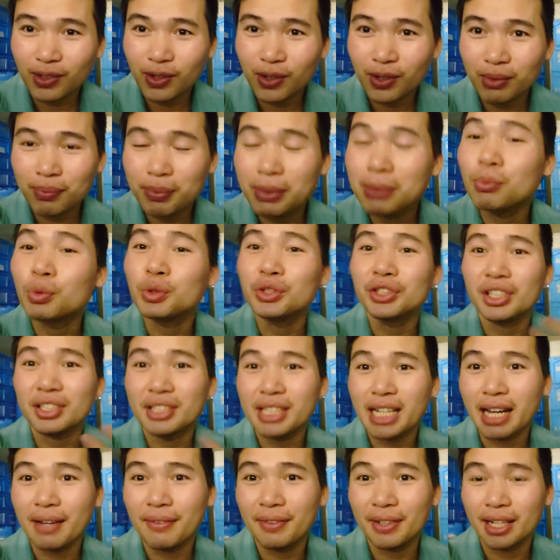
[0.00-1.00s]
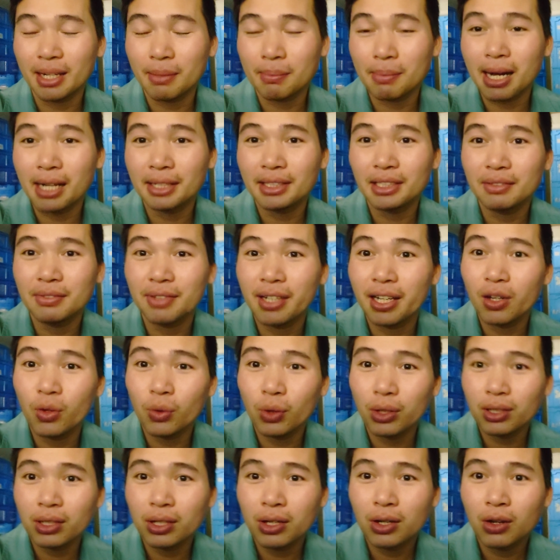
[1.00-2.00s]
Đó, mình muốn chia sẻ với các bạn như vậy
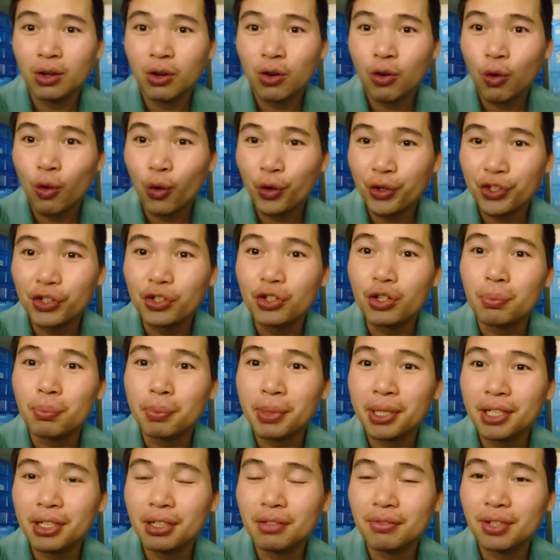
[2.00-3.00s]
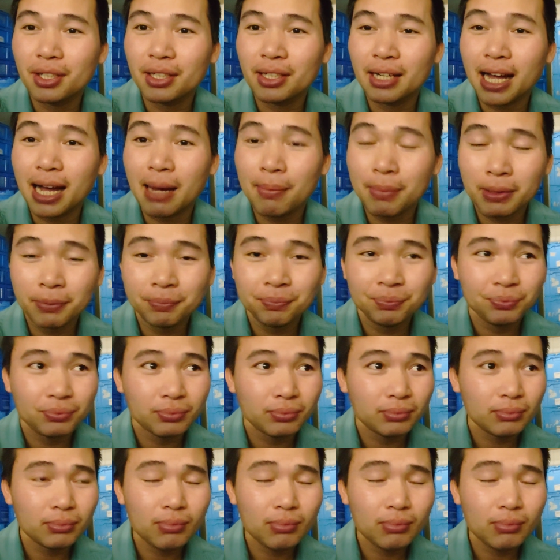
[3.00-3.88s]
luôn. Hồi trước mình ở Việt Nam á,